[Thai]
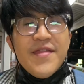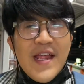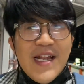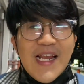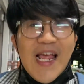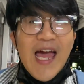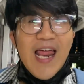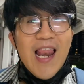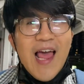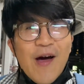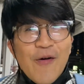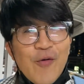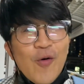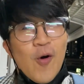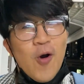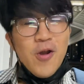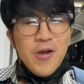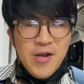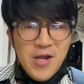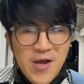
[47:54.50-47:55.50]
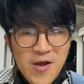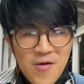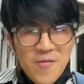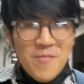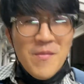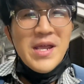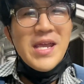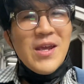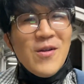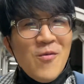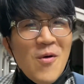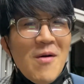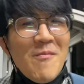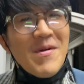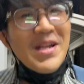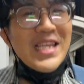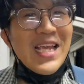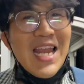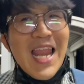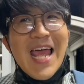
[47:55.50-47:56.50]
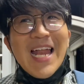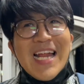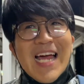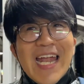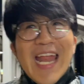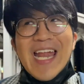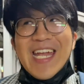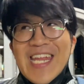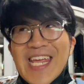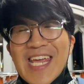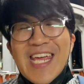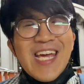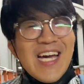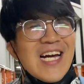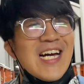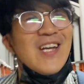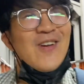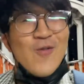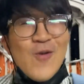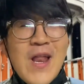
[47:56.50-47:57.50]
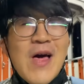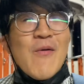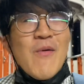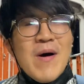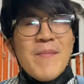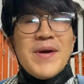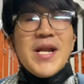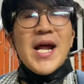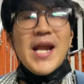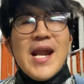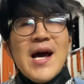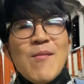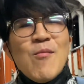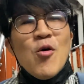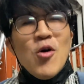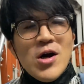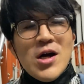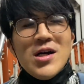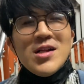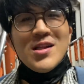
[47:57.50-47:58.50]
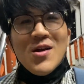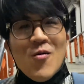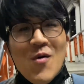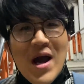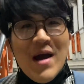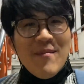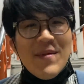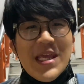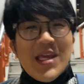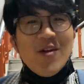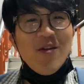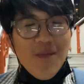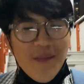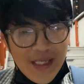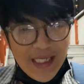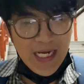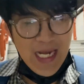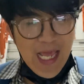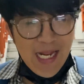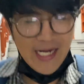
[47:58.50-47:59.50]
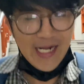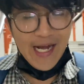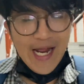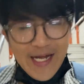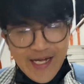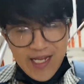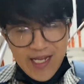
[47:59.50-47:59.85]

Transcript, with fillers: เสร็จงานแล้วทุกคนไม่คิดว่ามันจะเลทขนาดนี้คือรู้แหละว่าไม่ทันห้าโมงครึ่งแต่ว่าไม่คิดว่ามันจะเลทขนาด